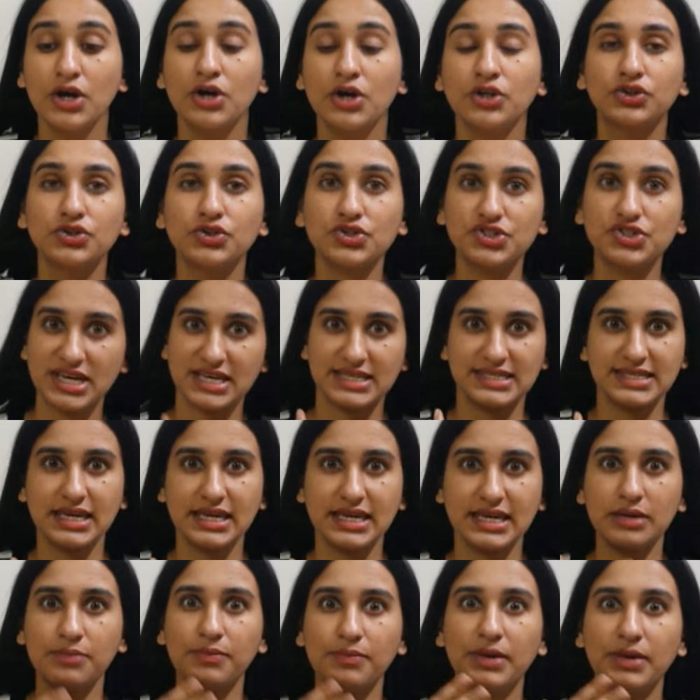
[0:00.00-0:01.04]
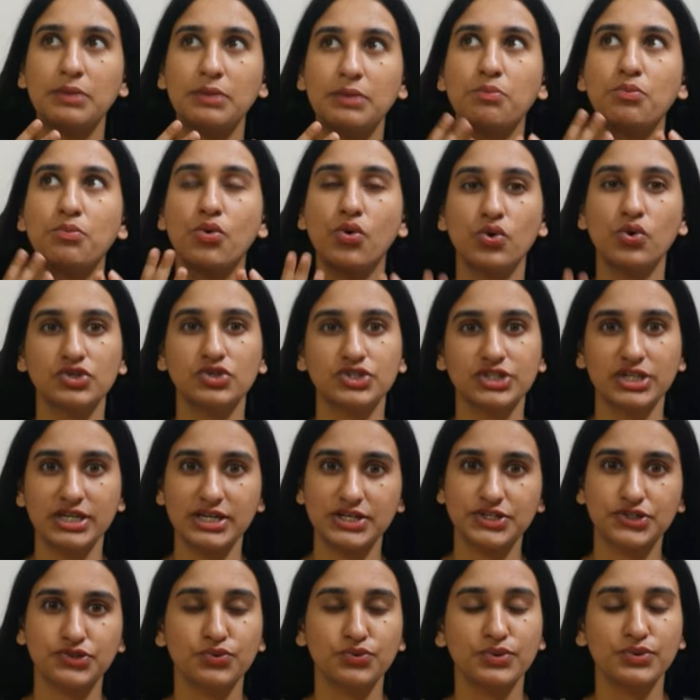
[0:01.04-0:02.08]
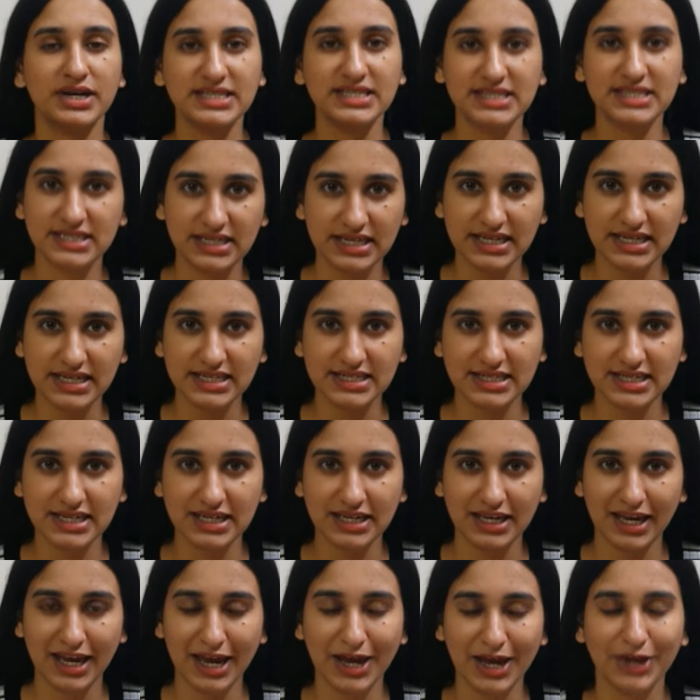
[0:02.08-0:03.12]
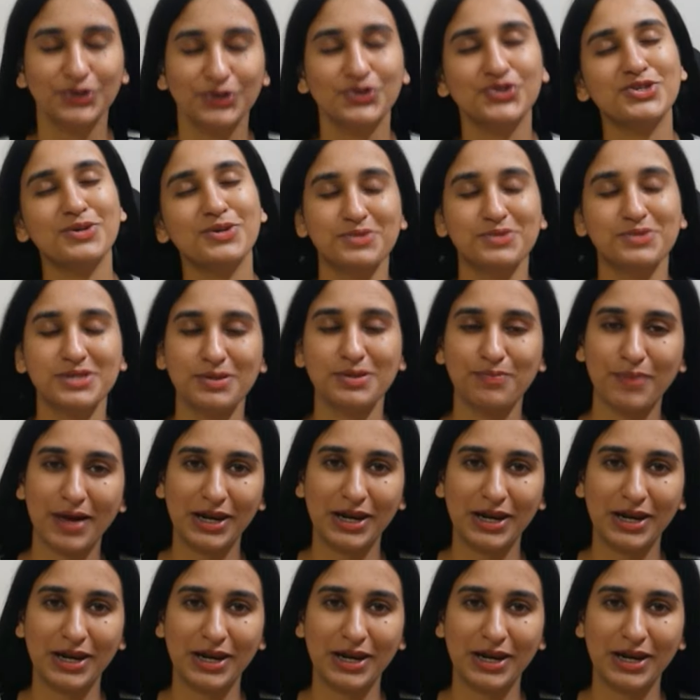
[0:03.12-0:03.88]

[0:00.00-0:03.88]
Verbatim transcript: तो जैसे कि मेरे मोस्टली स्टूडेंट्स डीसी के हैं तो सबसे पहले